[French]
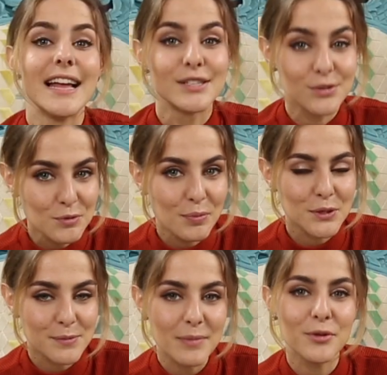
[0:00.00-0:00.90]
Elle
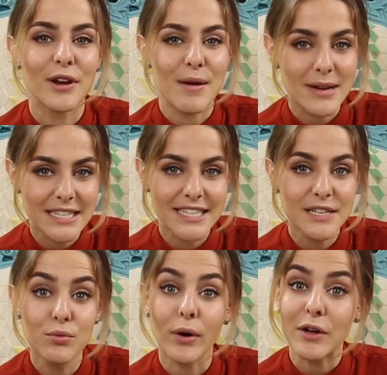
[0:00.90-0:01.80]
suppose même que la
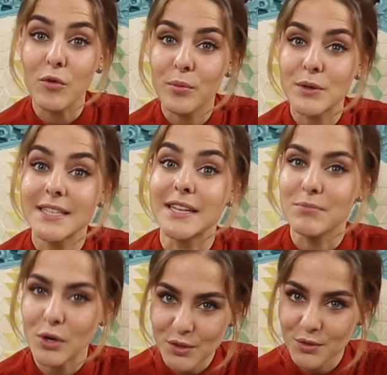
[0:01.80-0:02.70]
machine pourrait composer des
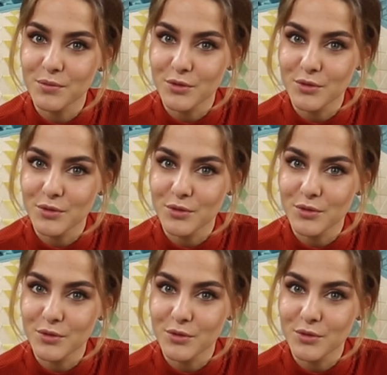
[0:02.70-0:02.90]
morceaux de